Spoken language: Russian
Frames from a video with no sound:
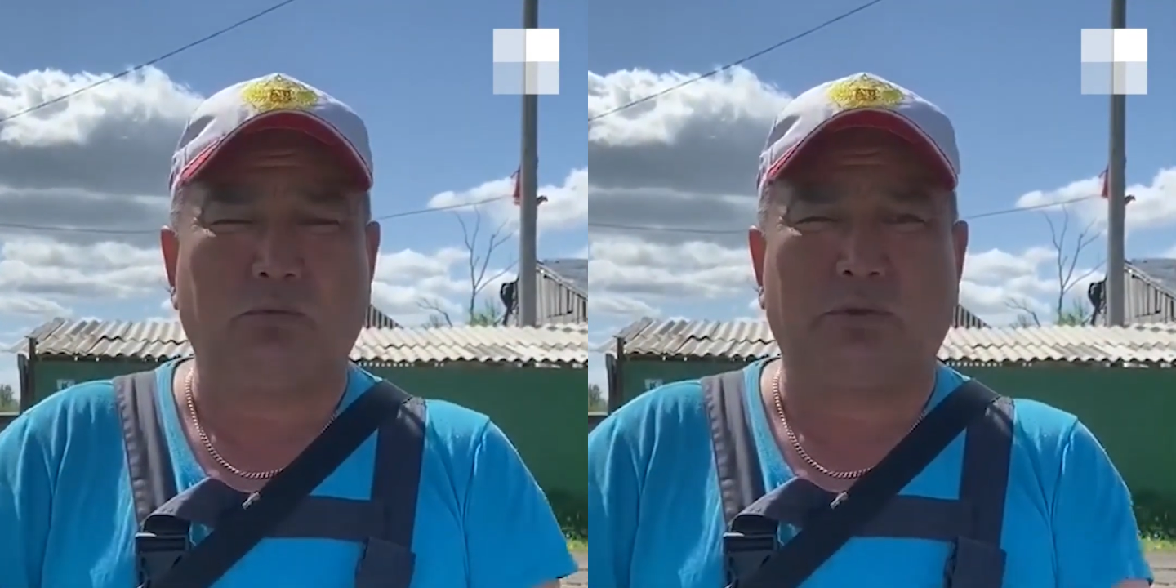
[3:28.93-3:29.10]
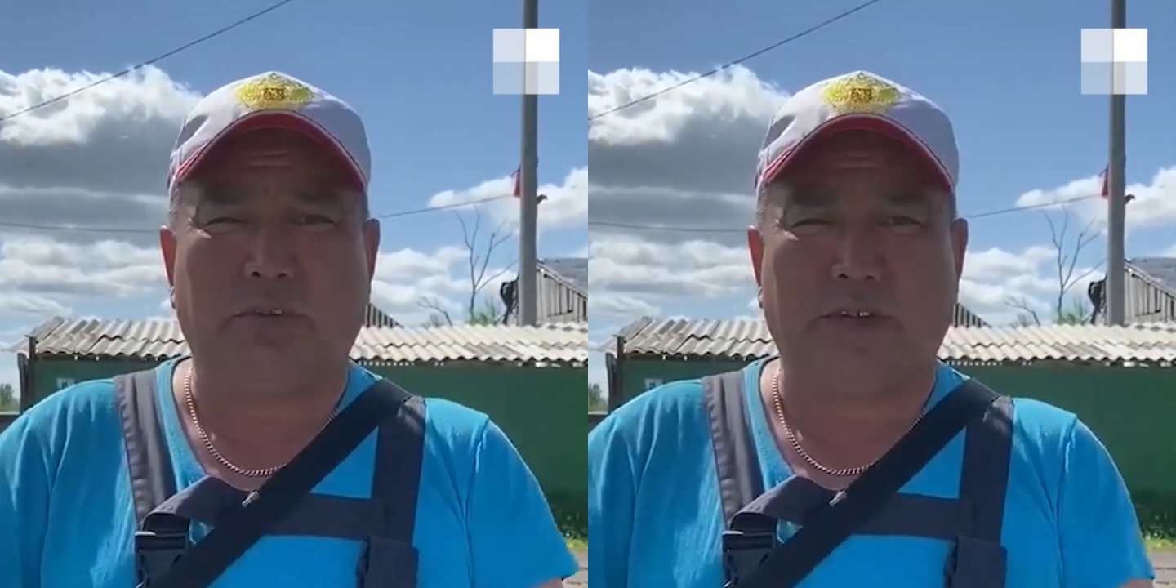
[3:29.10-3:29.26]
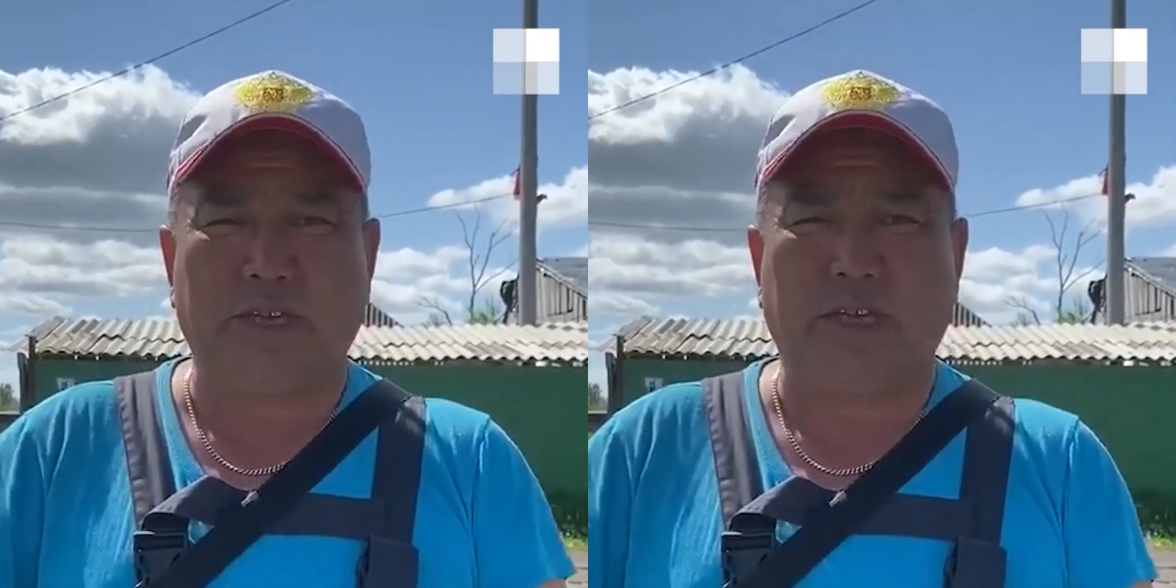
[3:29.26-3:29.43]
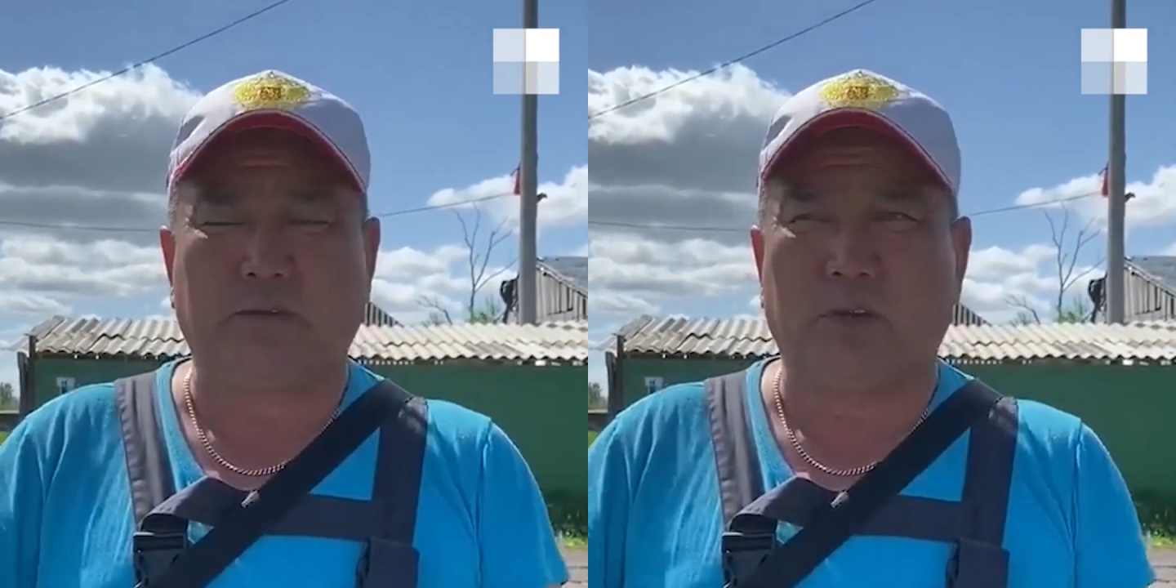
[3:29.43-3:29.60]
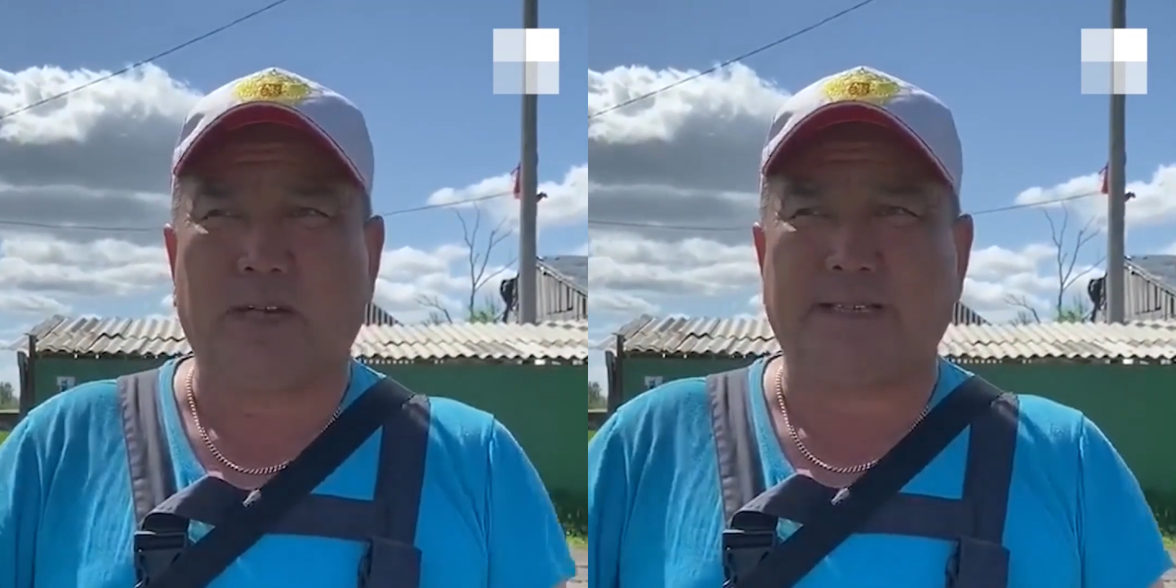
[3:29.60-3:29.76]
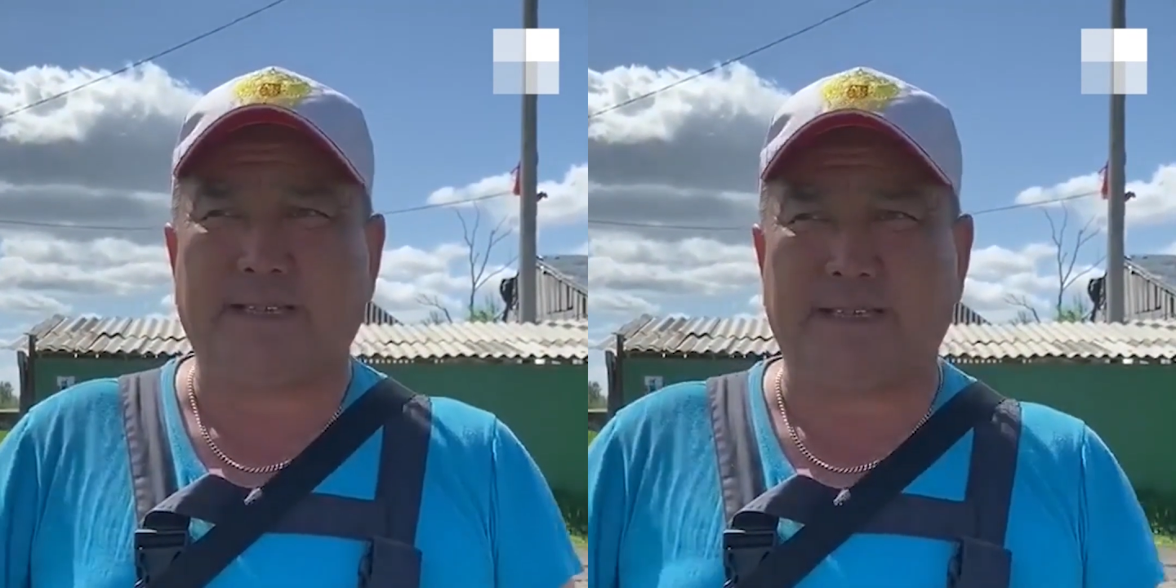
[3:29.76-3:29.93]
утвердили
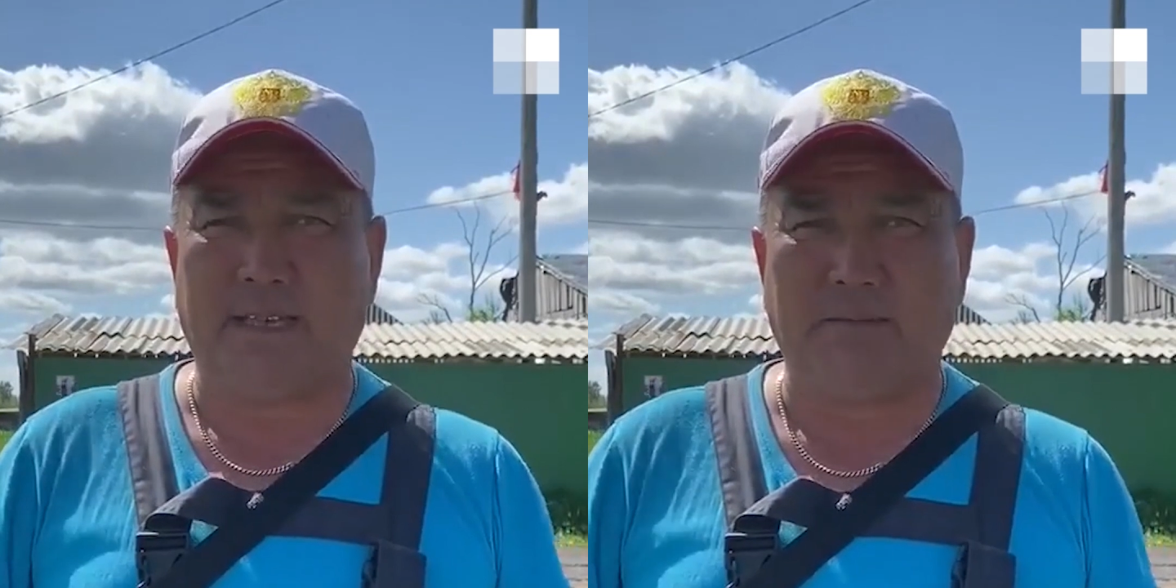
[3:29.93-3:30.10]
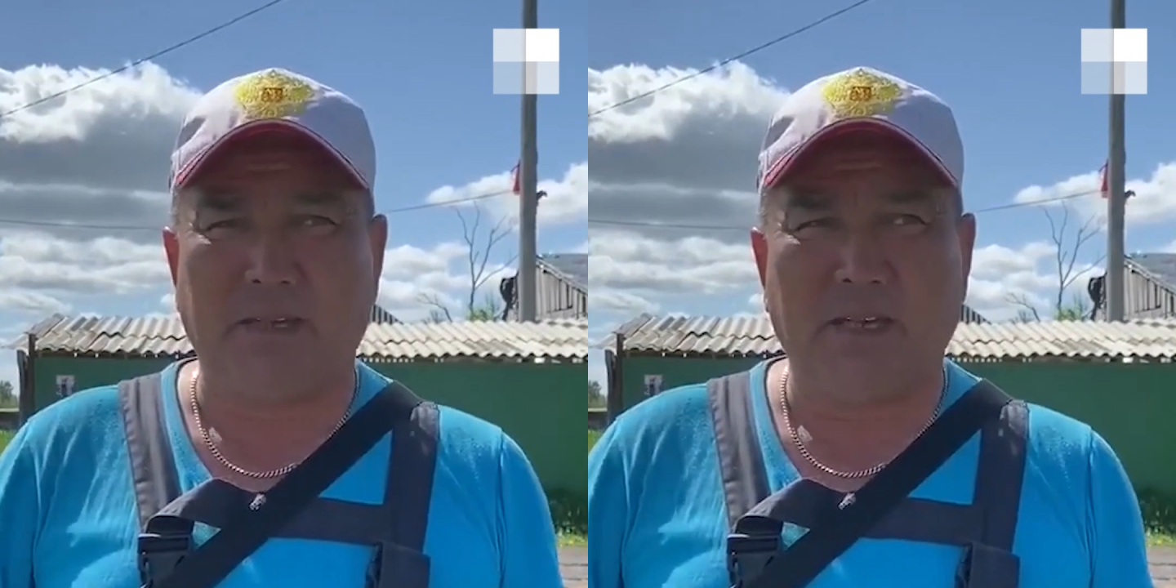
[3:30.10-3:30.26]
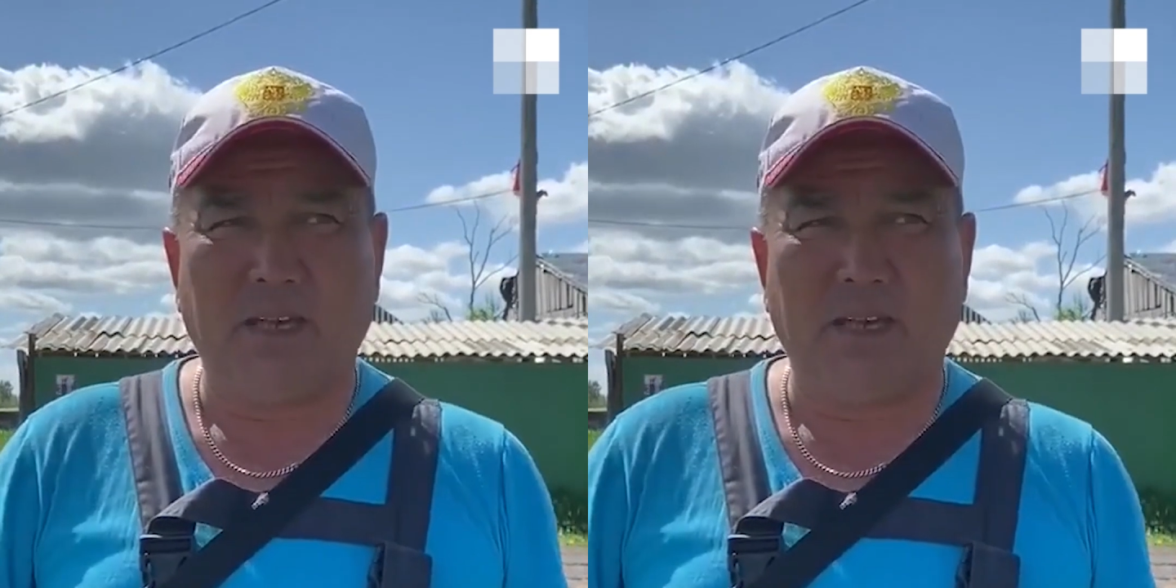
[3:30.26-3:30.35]
только 7.